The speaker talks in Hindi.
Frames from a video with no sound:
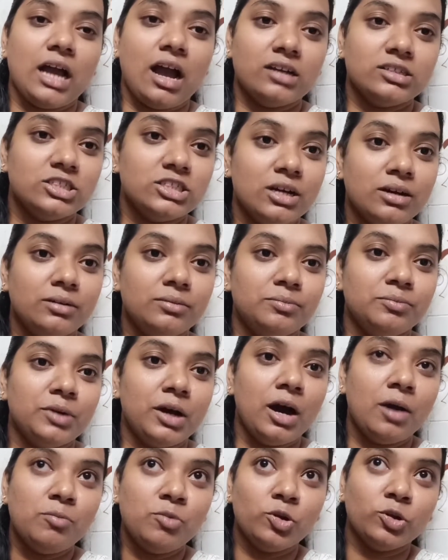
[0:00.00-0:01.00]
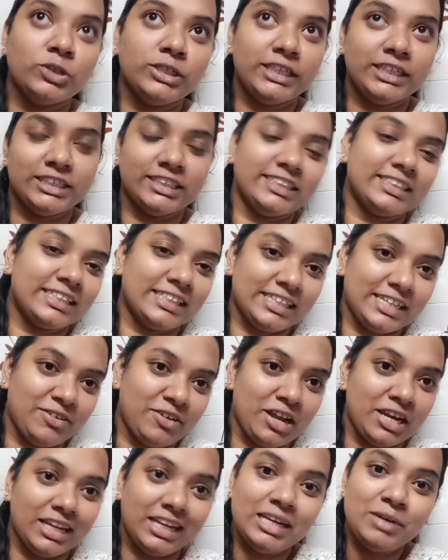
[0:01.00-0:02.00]
आज ना हम हम लोग डिनर करने
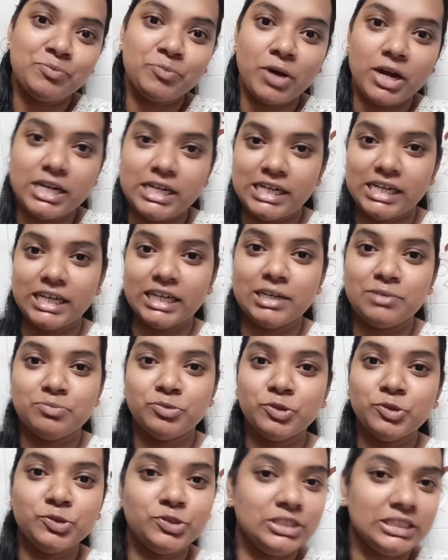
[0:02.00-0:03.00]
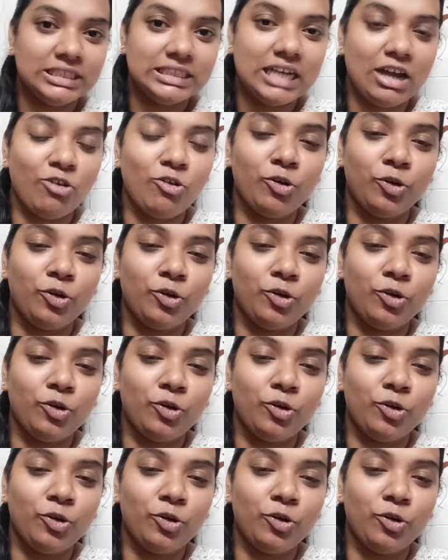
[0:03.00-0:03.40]
वाले अंडे की भुर्जी